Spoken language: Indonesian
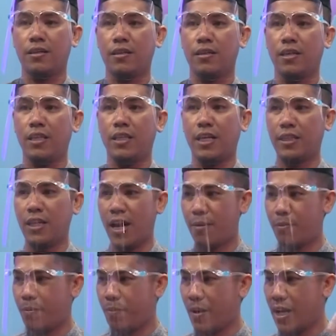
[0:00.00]
kita telah
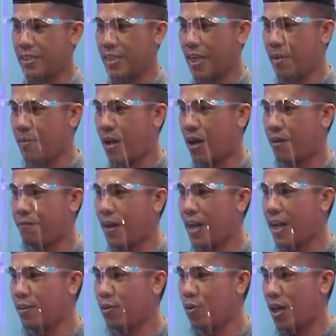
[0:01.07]
mempelajari
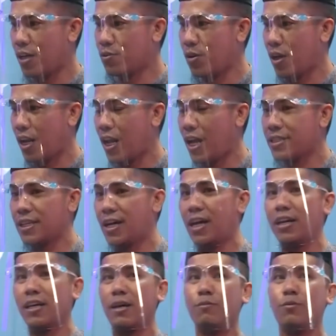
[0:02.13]
hafalan doa surah
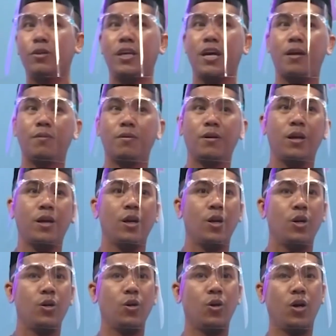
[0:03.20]
Al-Asr, kemudian
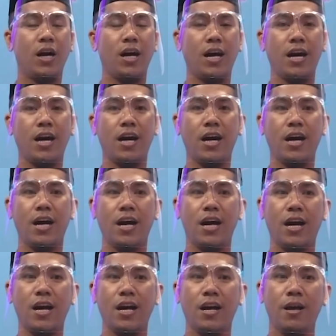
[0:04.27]
doa
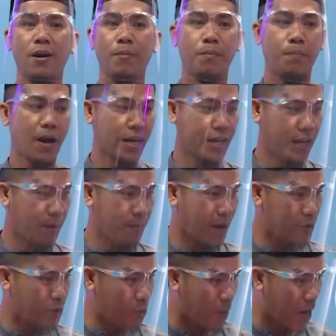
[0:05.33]
pakai
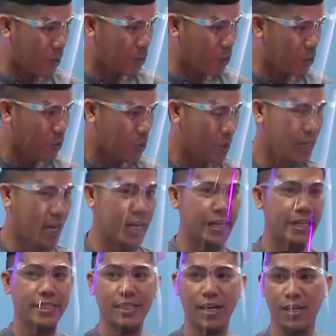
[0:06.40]
baju baru dan
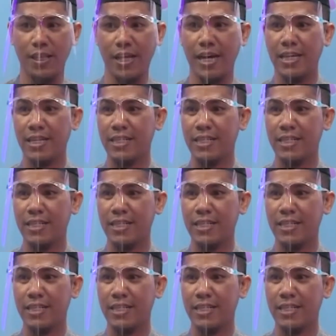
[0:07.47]
insya Allah